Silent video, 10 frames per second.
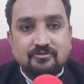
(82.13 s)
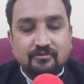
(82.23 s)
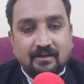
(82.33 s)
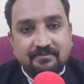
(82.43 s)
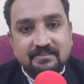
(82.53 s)

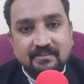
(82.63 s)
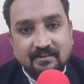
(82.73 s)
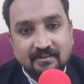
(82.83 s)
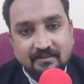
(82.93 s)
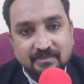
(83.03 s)
चुनावी
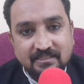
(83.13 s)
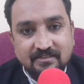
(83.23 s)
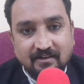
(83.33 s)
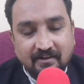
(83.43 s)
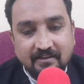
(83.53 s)
सरगर्मियां
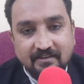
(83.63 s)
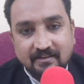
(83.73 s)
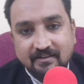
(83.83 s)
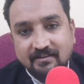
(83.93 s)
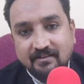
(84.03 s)
चल रही हैं